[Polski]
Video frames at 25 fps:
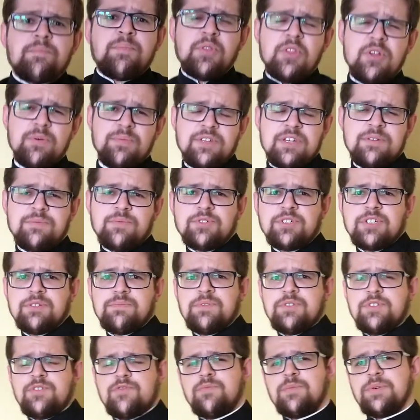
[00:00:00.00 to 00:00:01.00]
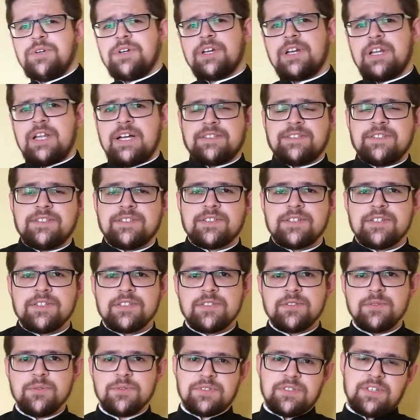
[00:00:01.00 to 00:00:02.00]
Podobnie może być w mojej relacji z
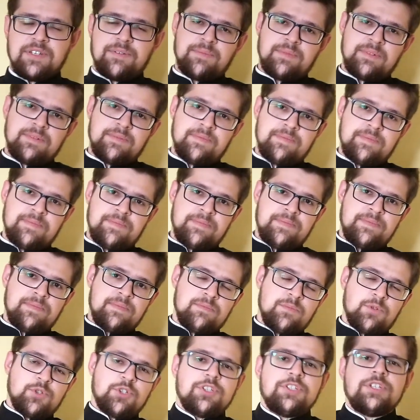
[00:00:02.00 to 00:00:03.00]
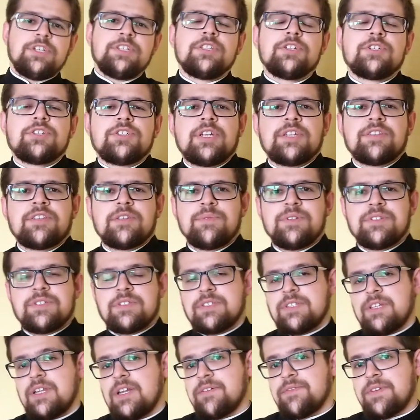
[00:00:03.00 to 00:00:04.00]
Chrystusem. Może nigdy się nad tym nie
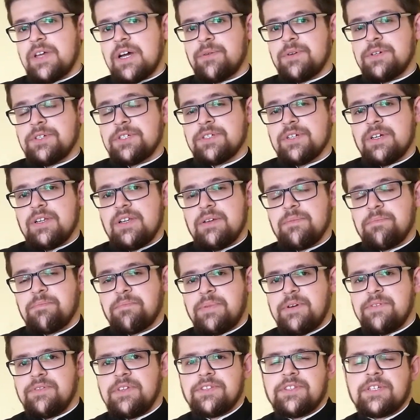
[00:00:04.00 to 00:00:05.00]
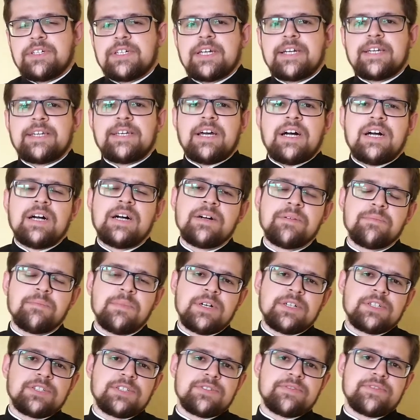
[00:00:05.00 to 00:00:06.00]
zastanawiałeś, ale pewnie tak jak ja,
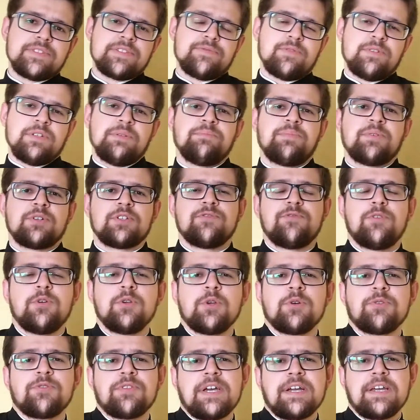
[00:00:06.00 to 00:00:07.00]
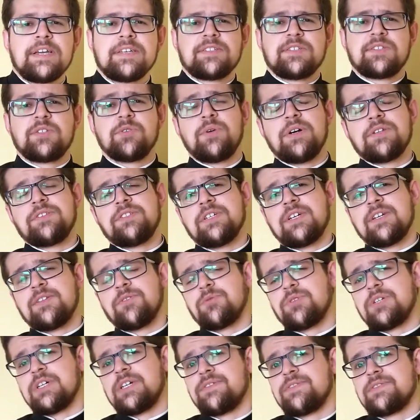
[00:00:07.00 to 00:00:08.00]
masz w swoim portfolio takie sytuacje,
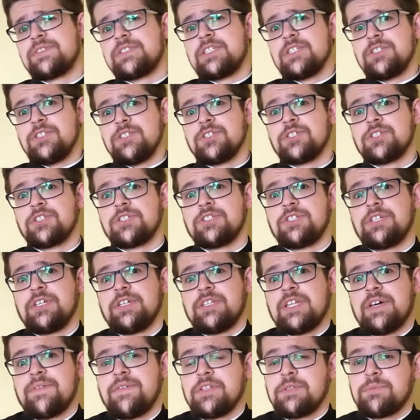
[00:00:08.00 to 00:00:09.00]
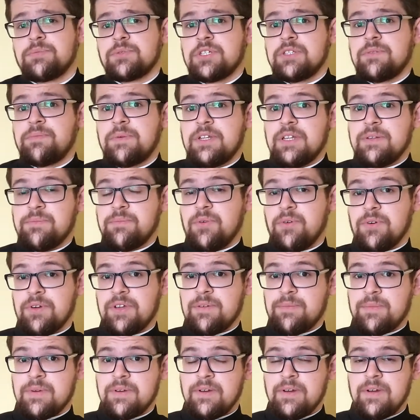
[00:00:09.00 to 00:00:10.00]
których wstydzisz się nawet przed Panem
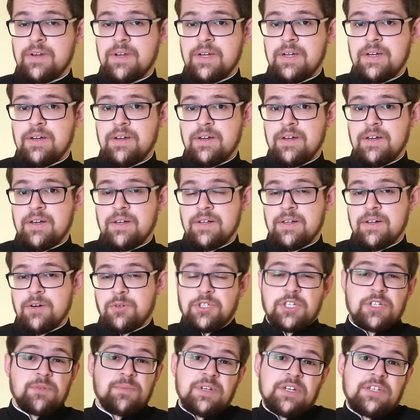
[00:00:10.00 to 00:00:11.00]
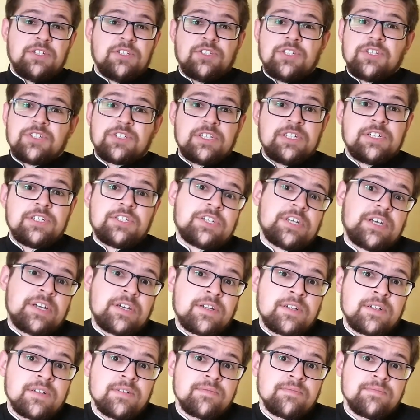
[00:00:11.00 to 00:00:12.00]
Bogiem. Chociażby jakiś ciężki
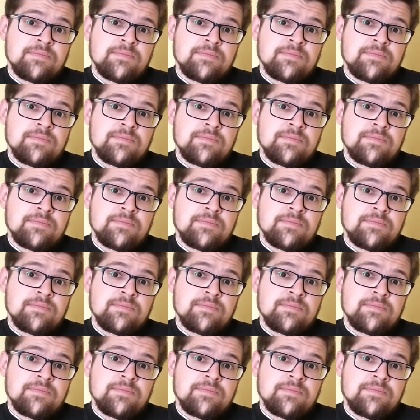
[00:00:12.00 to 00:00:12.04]
grzech.